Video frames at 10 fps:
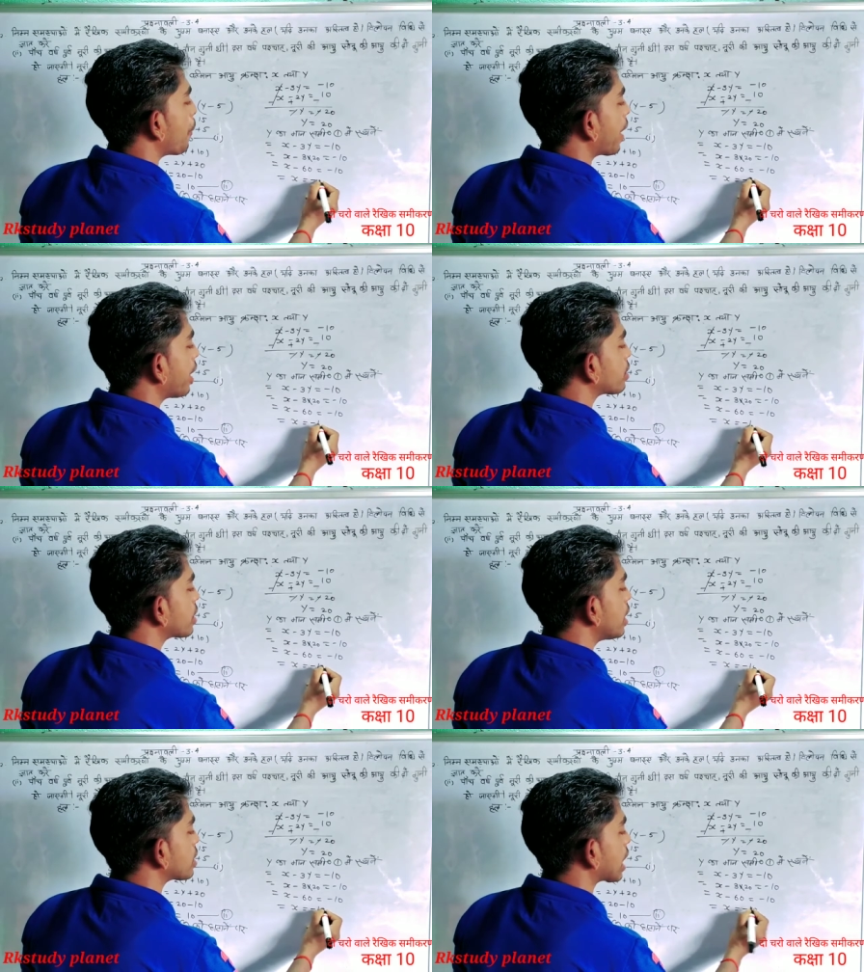माइनस
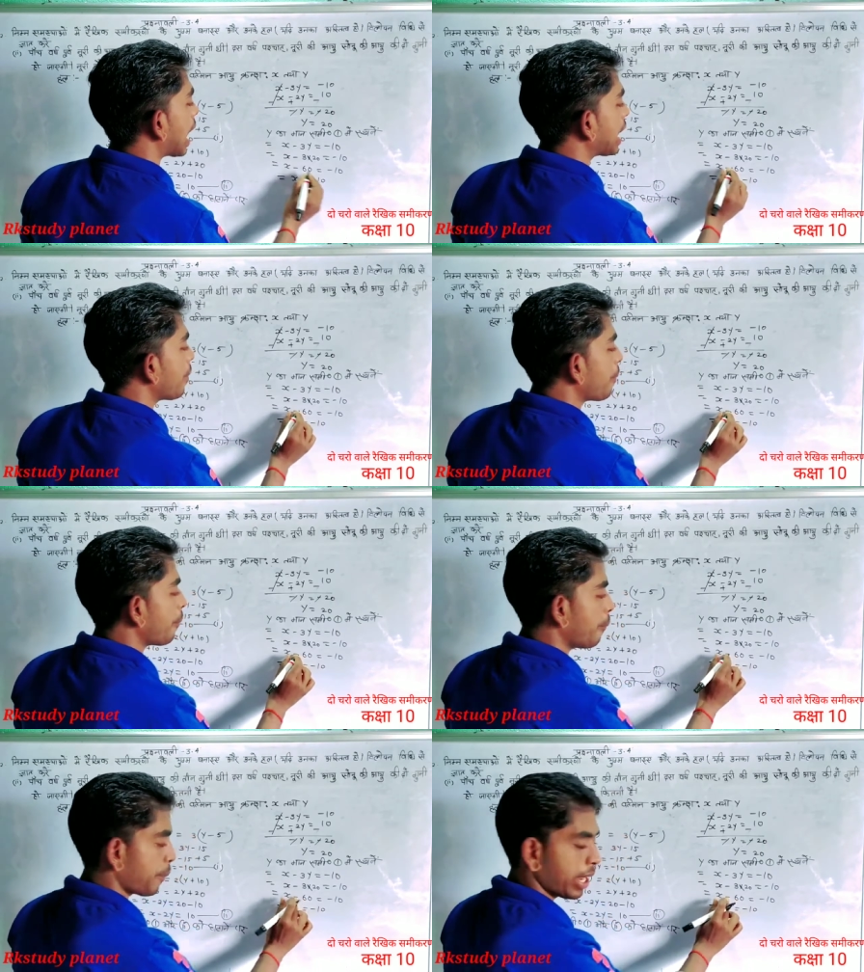दस और ये
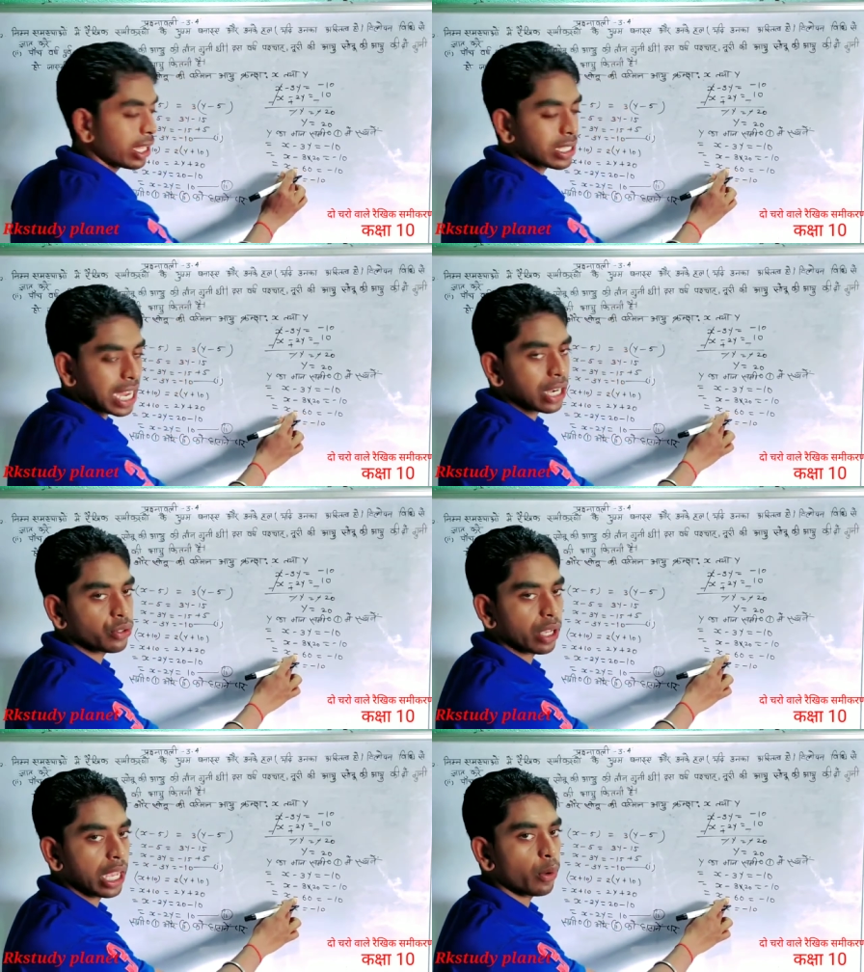माइनस
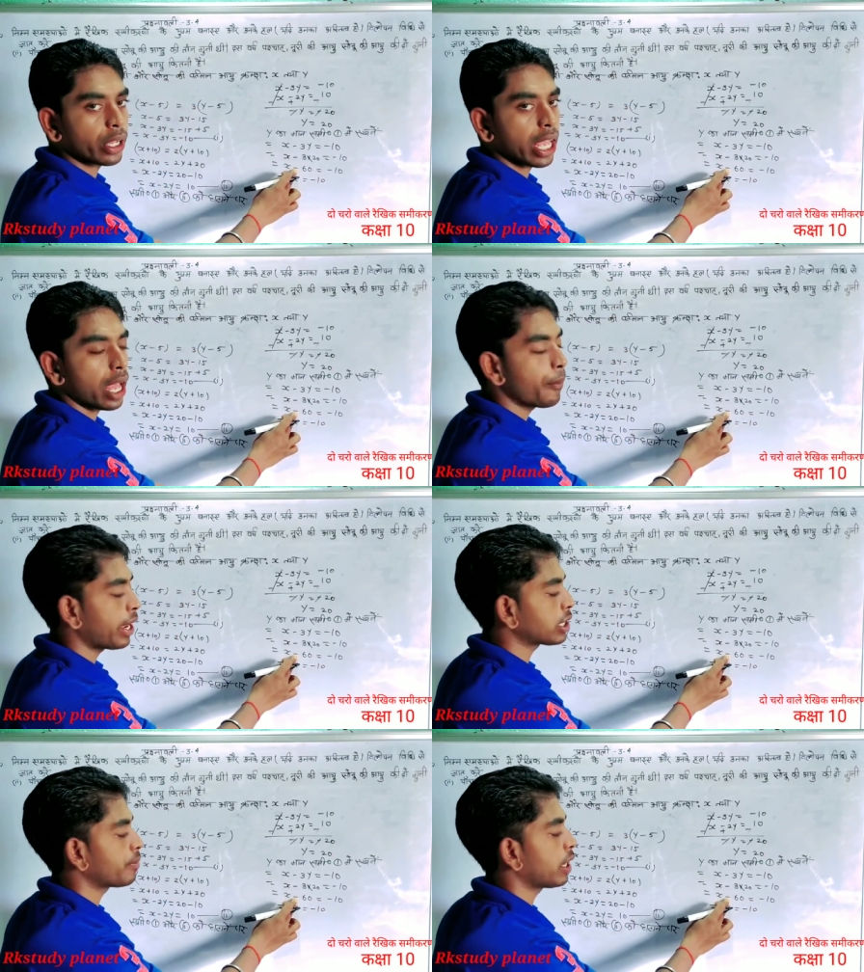साठ जो है वो क्या है
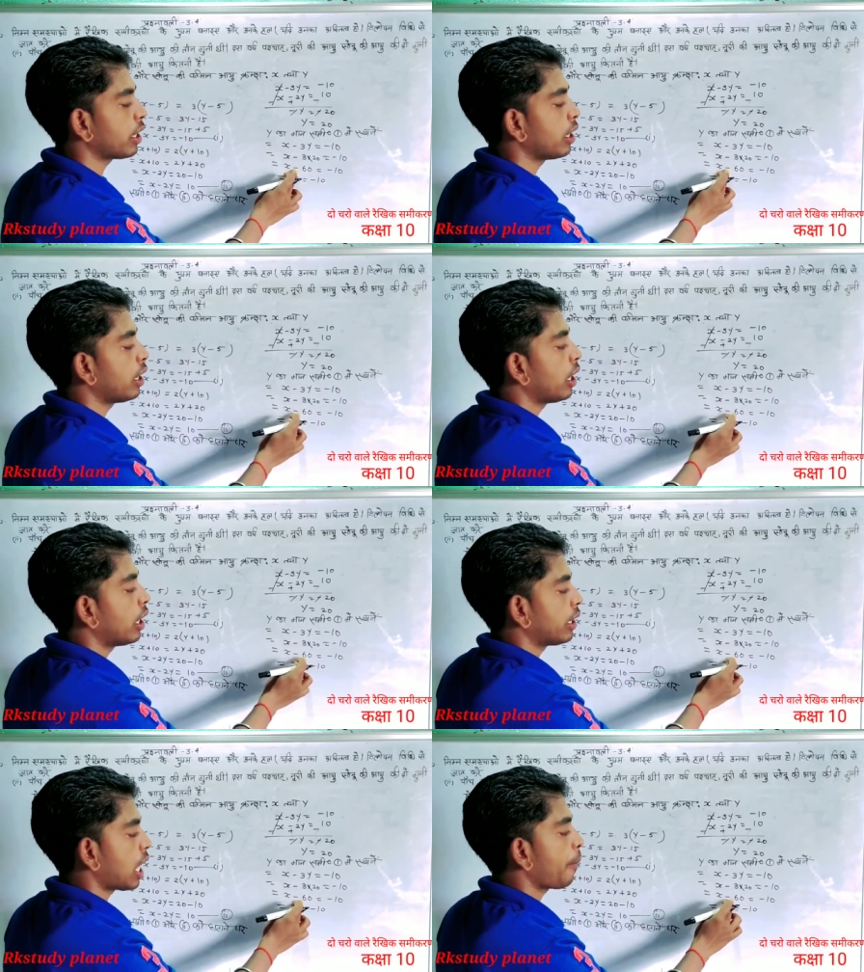माइनस में है
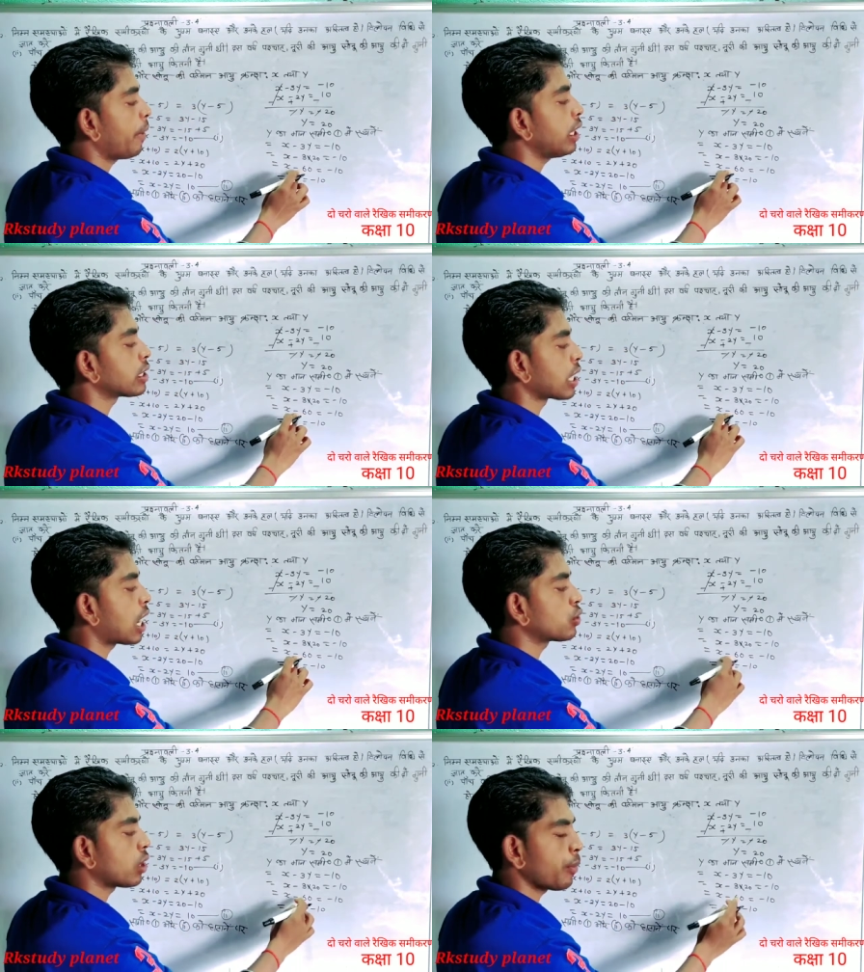यहाँ पे
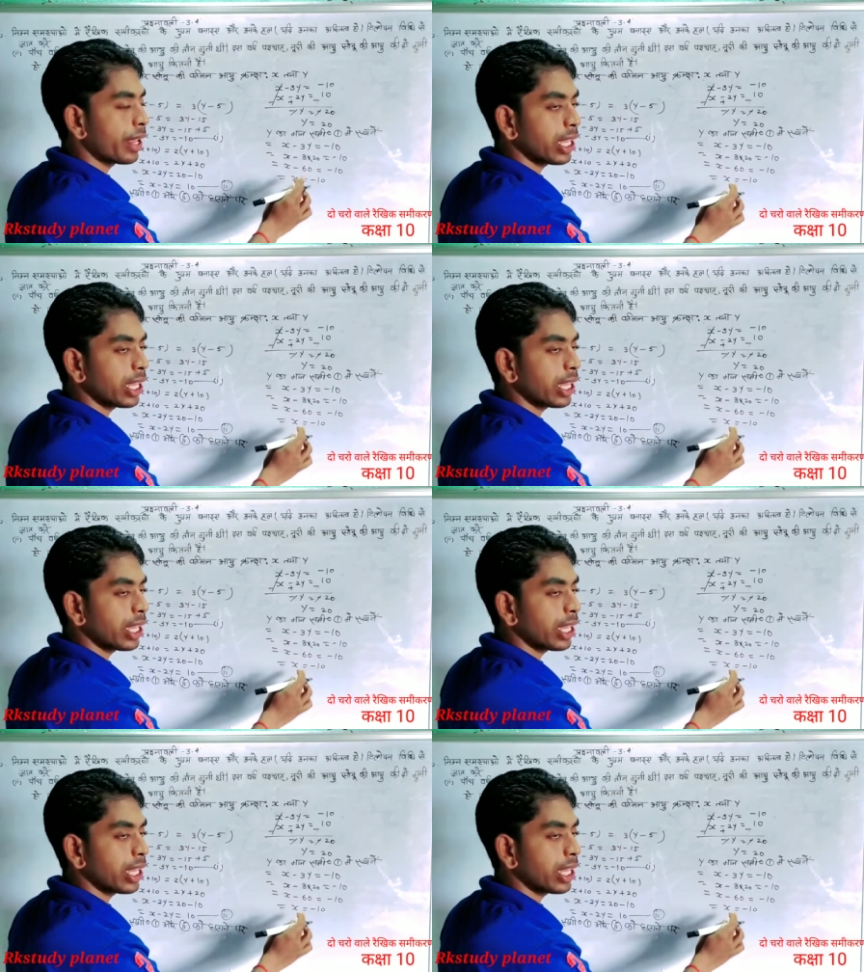साठ जो है